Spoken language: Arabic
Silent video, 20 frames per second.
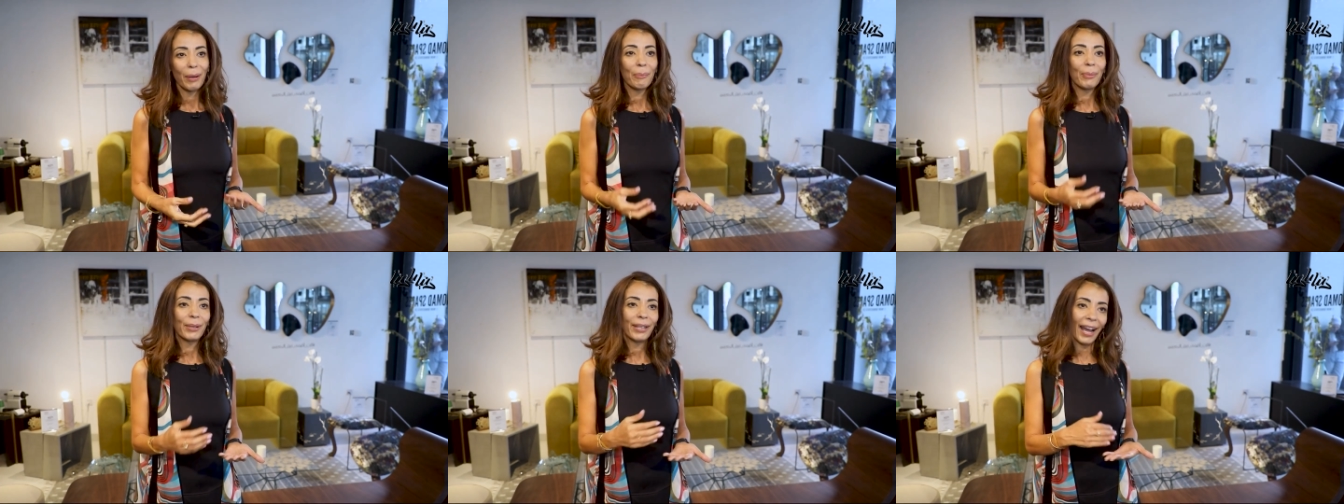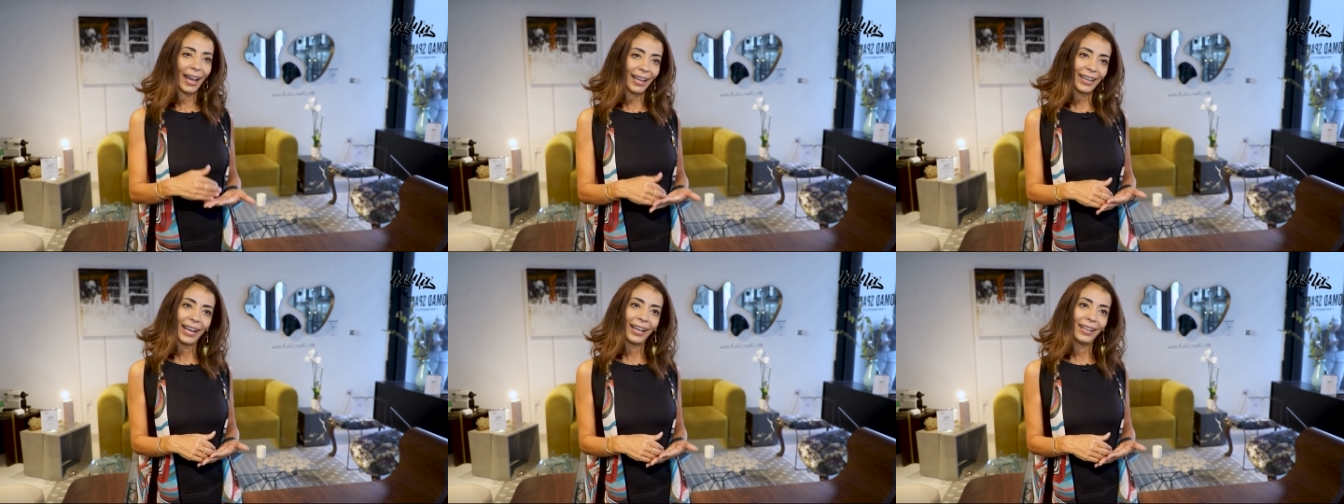
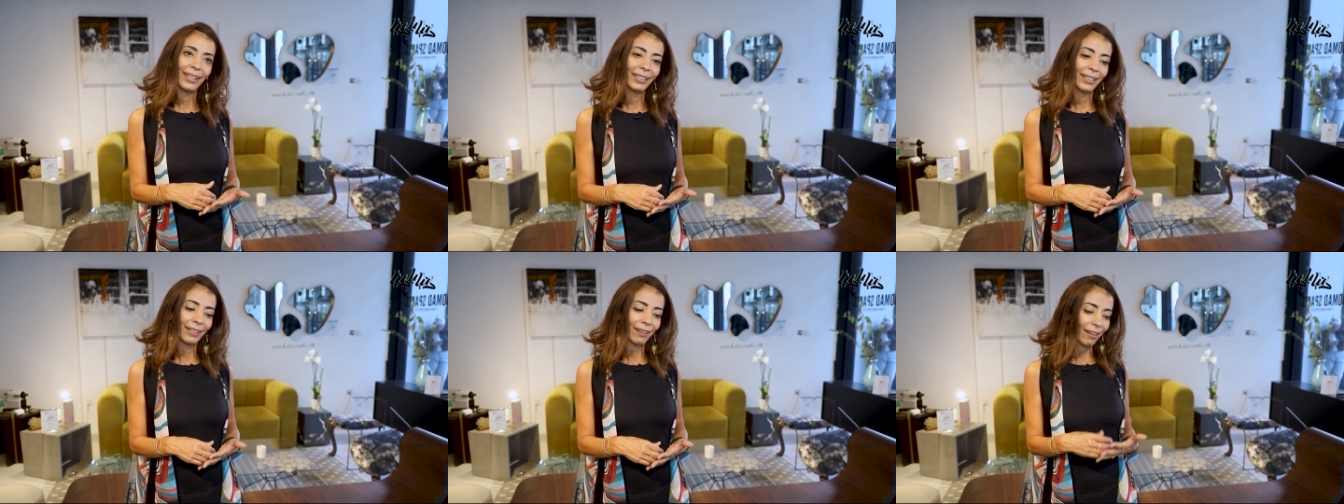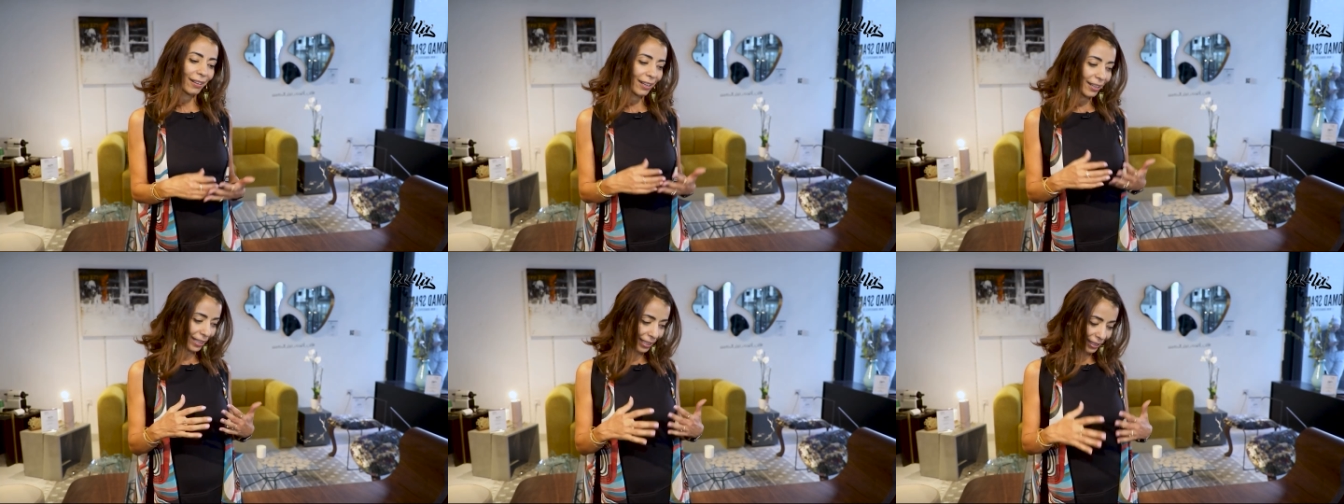بناء عليه
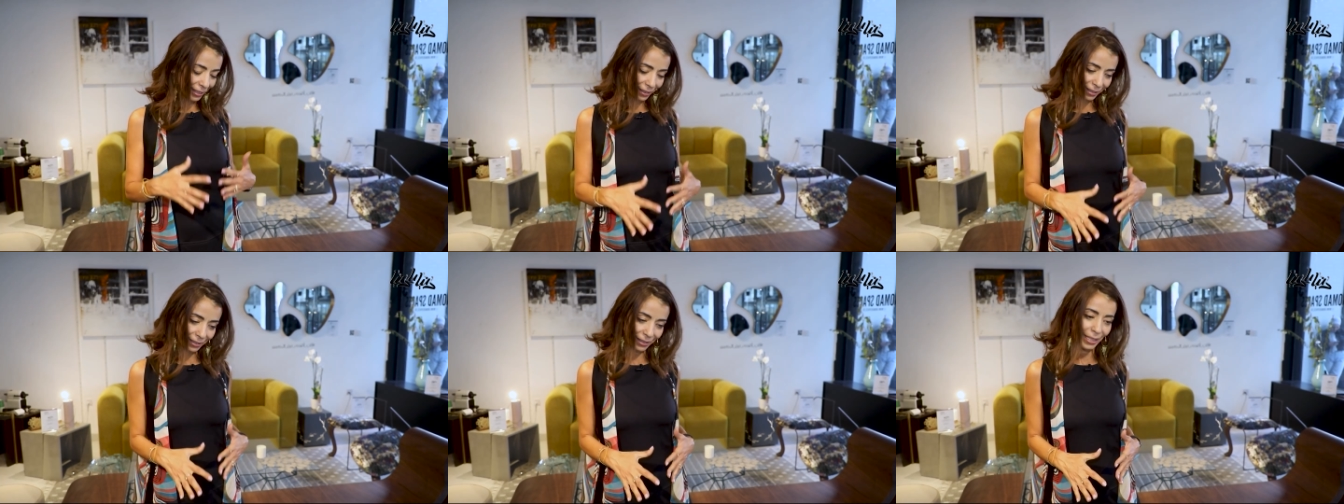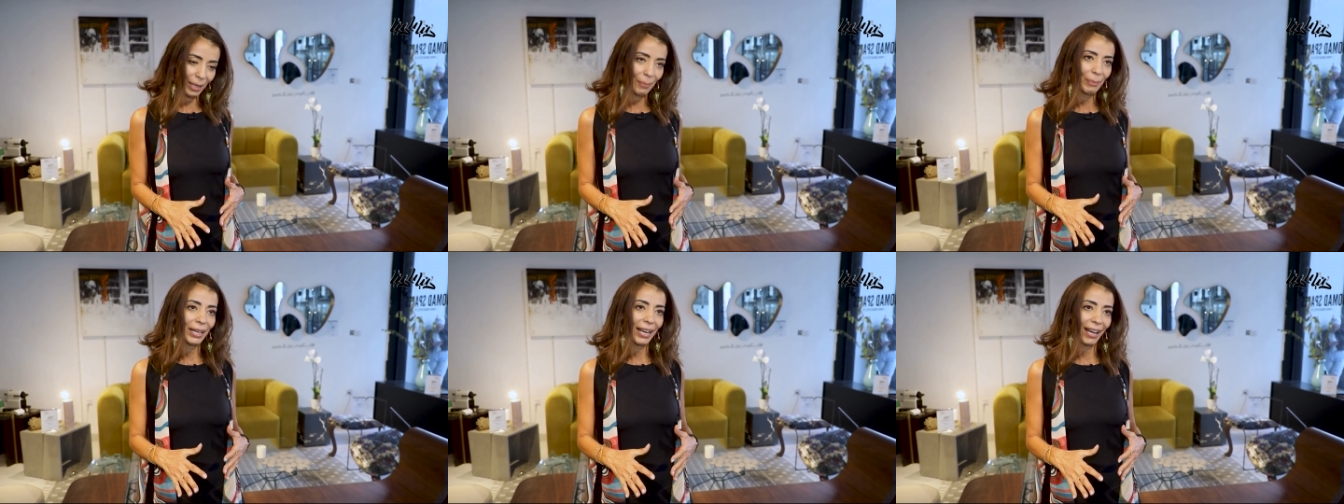قررنا
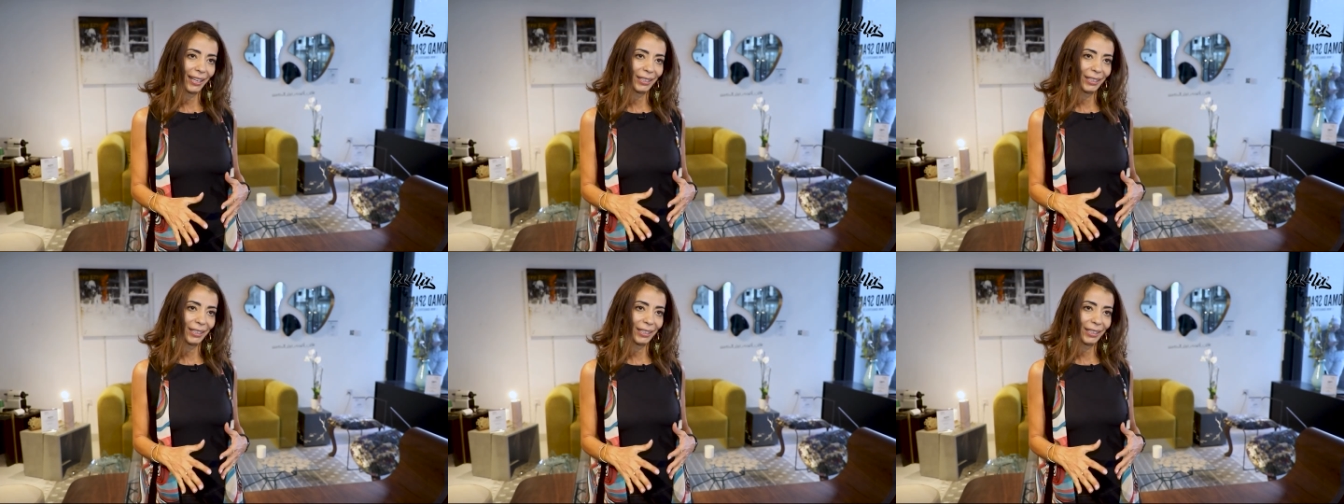نعمل